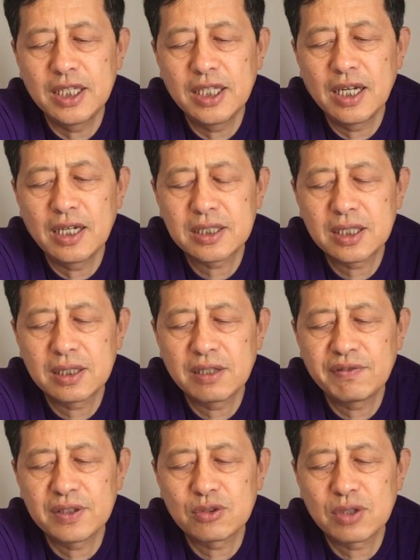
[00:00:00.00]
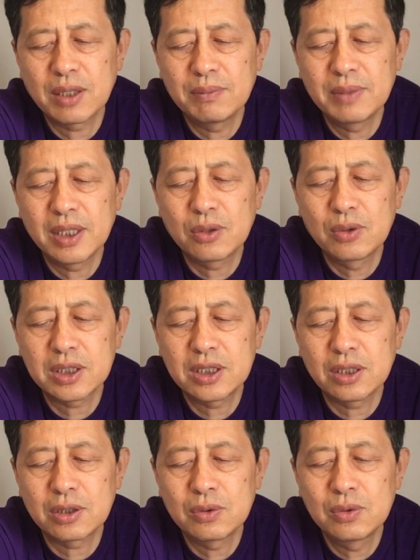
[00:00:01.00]
也彻底粉碎了美国
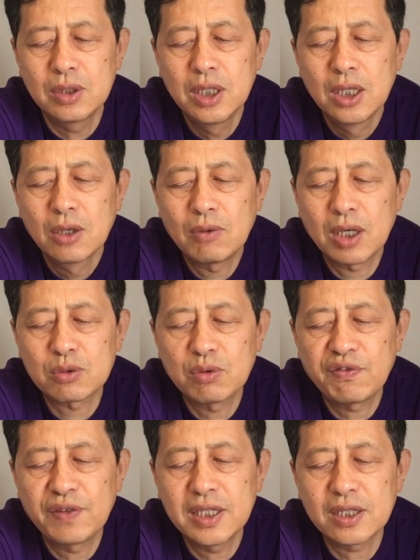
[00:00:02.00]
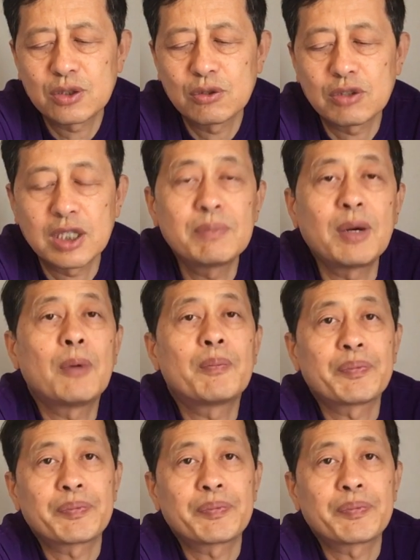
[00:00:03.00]
企图妄图分裂中国阴谋。